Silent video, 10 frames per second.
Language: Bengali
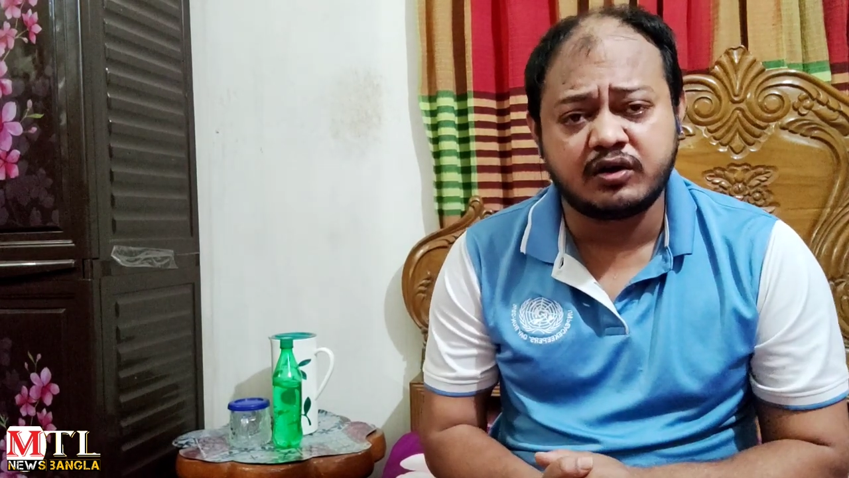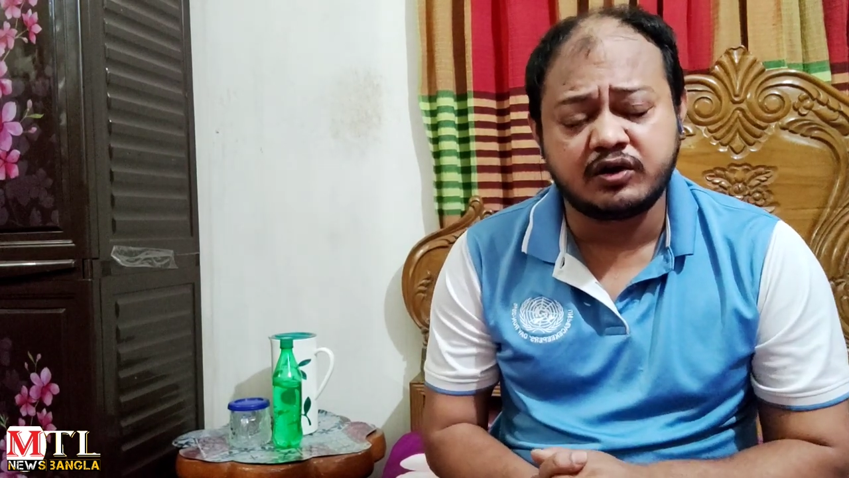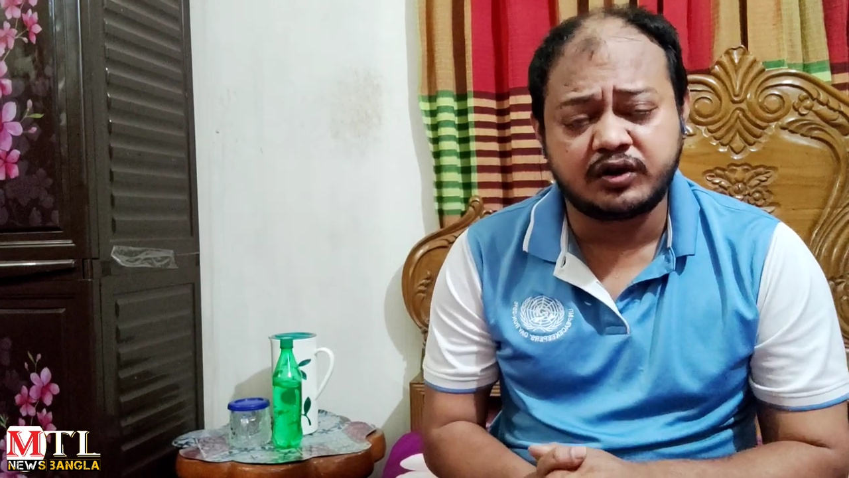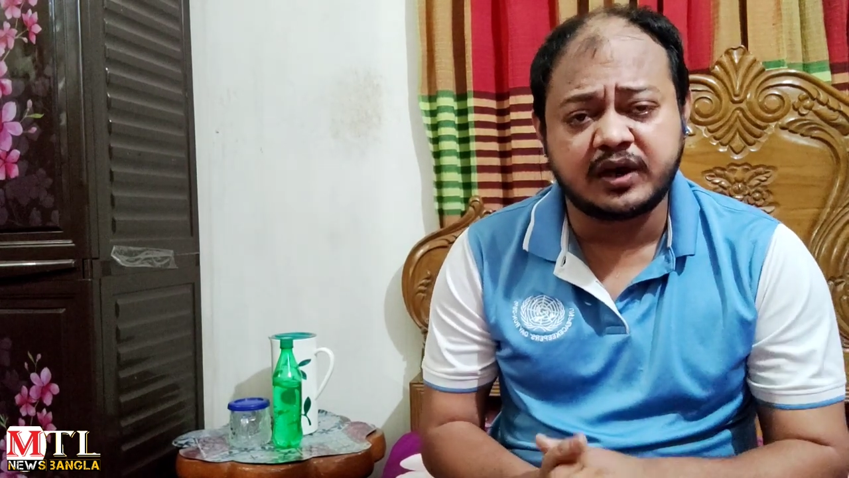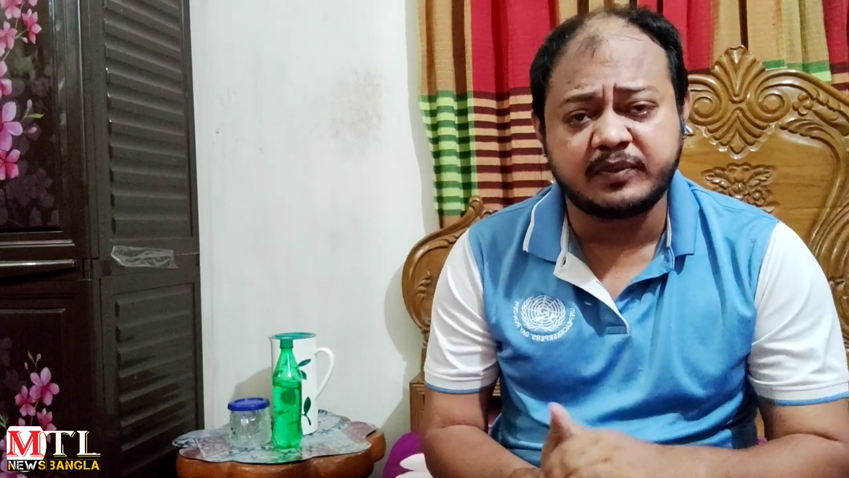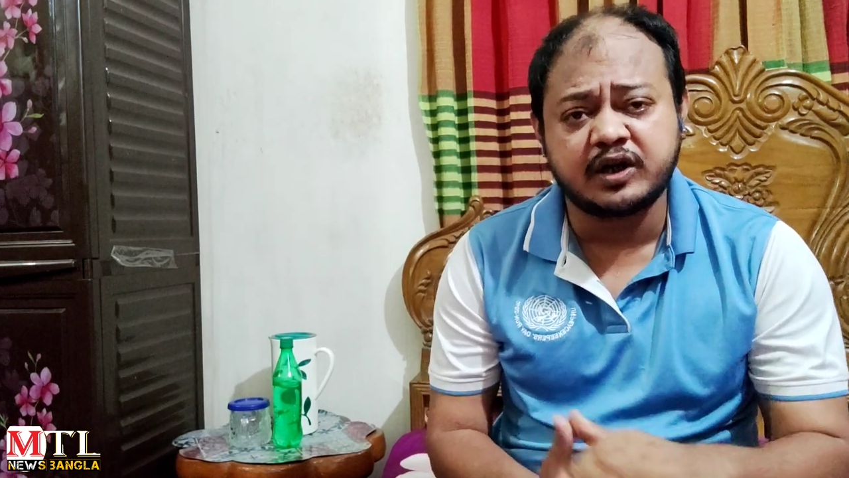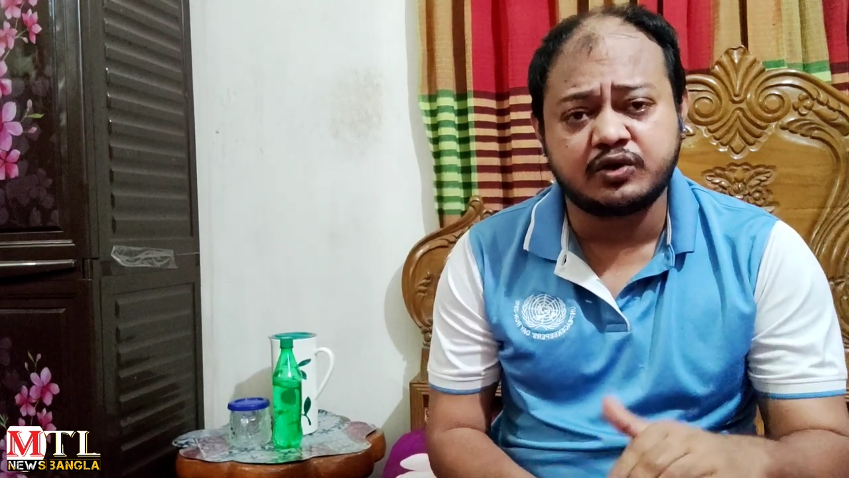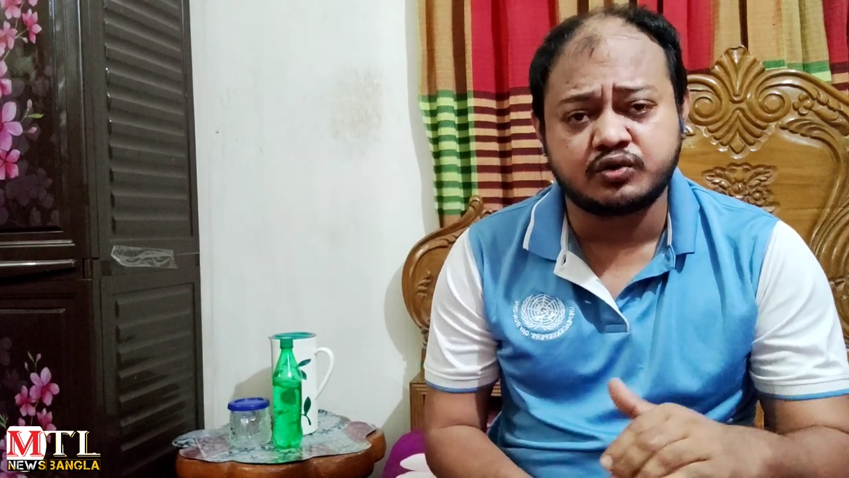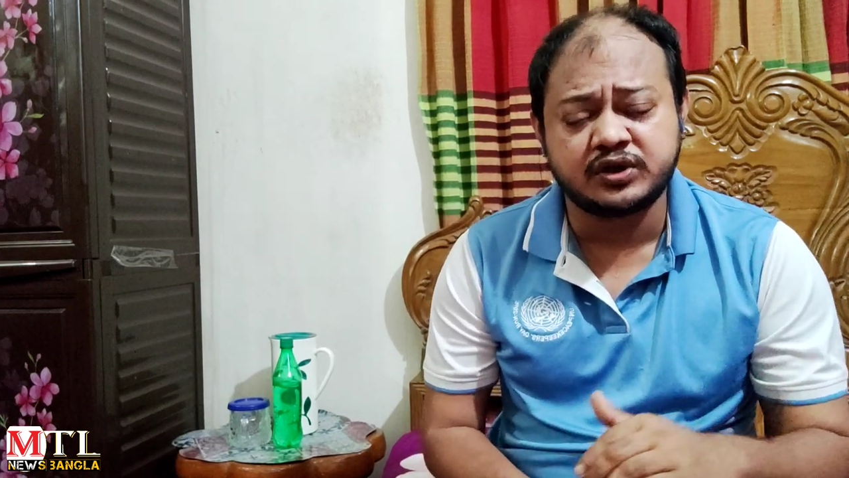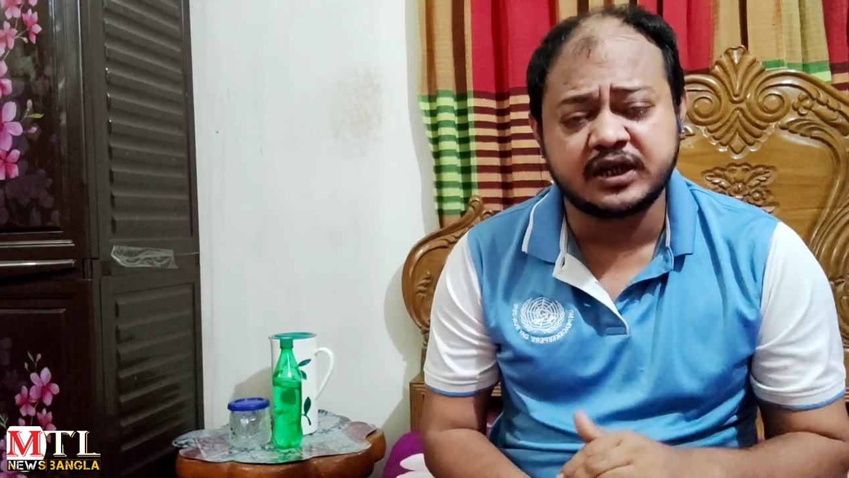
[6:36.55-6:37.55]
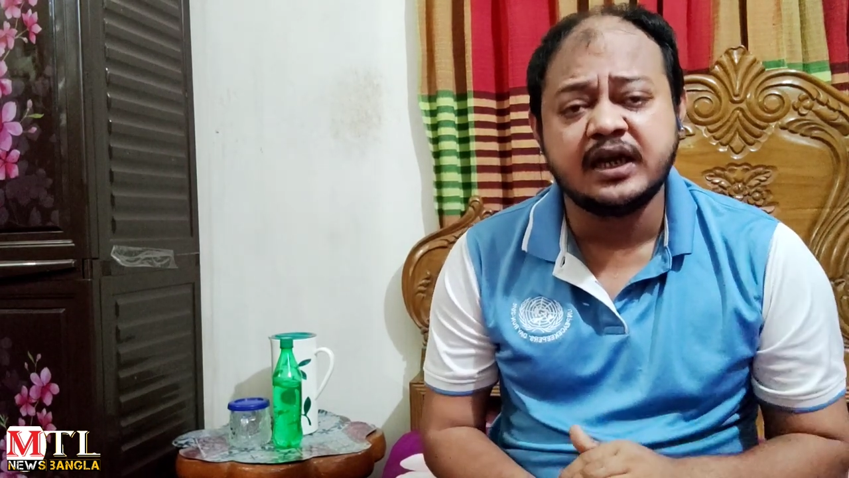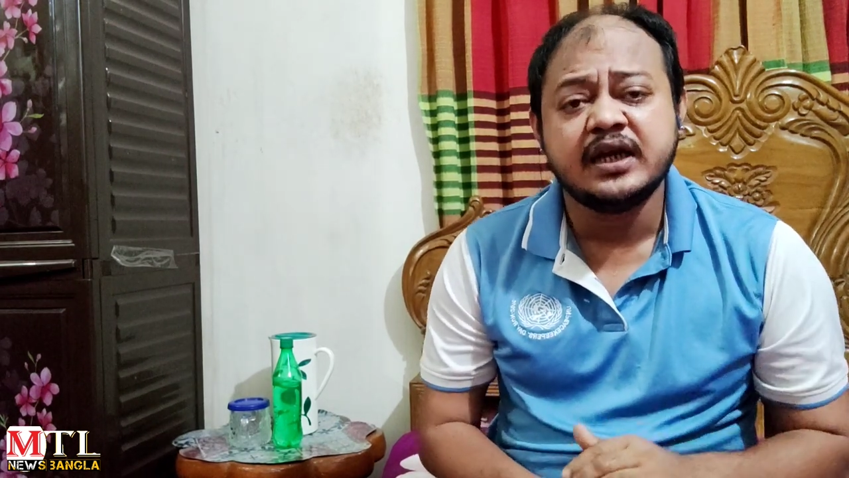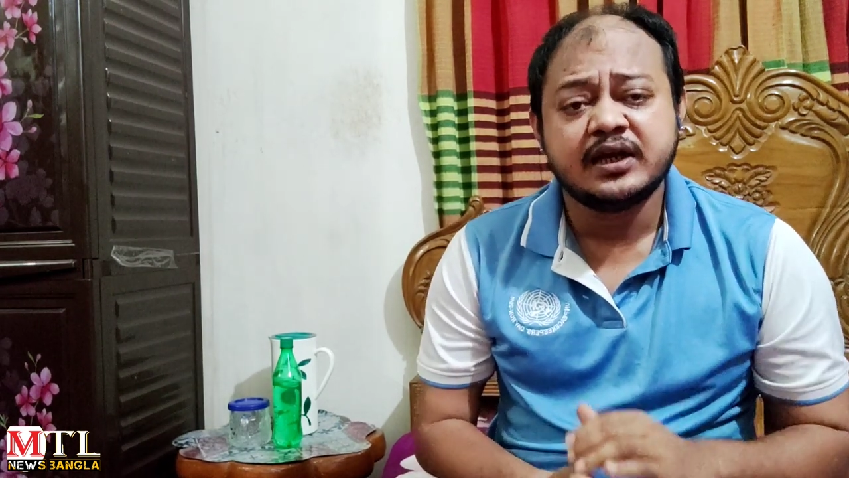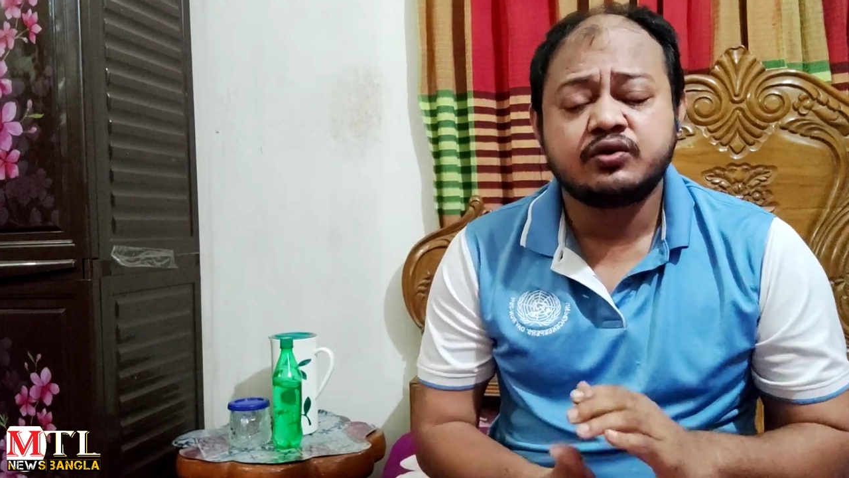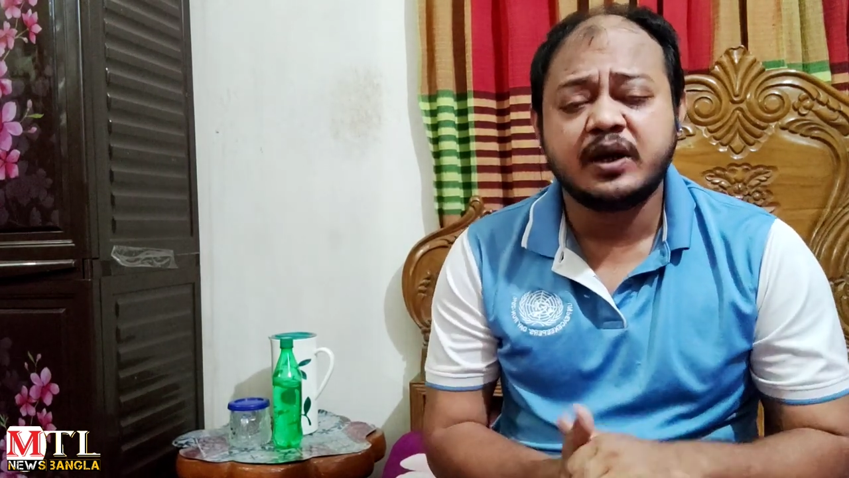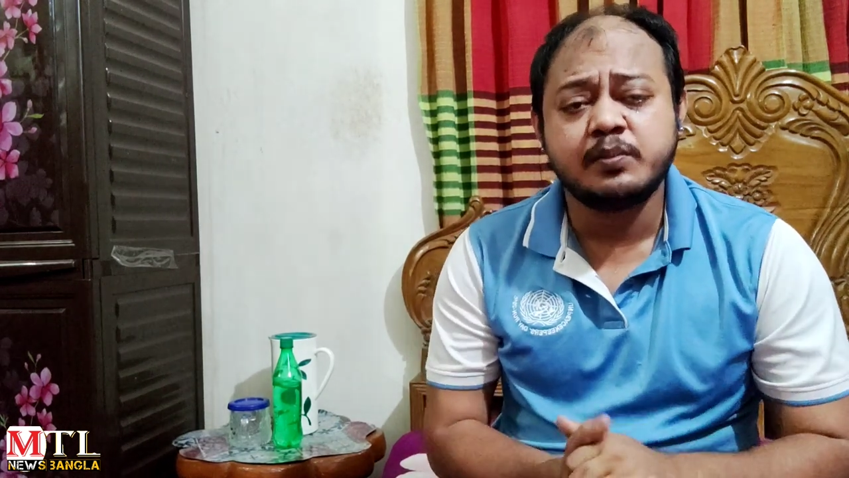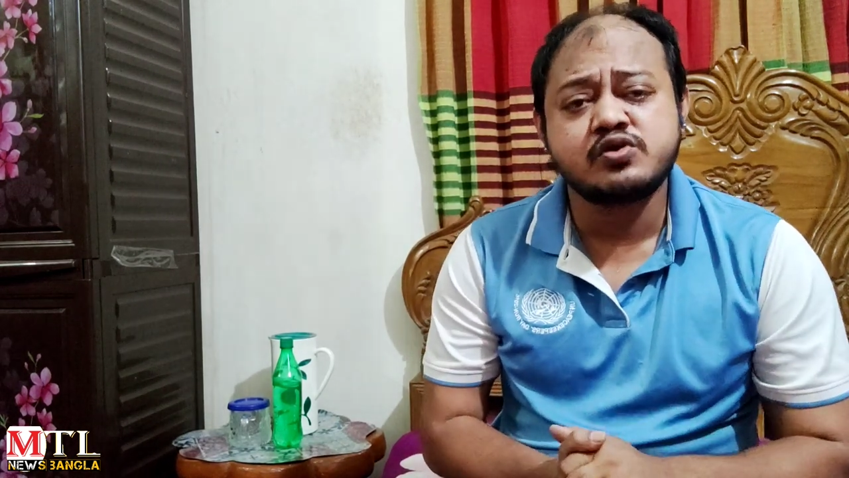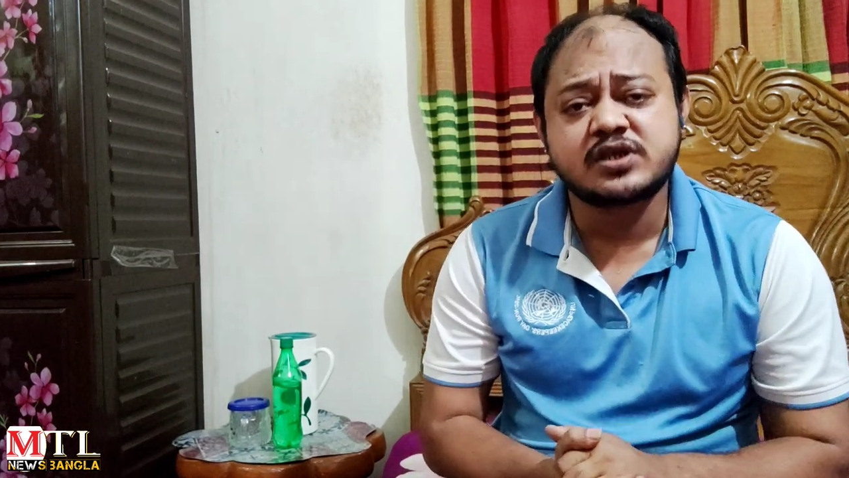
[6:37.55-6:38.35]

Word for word: অডিওটি আপনারা শুনছেন শুনলে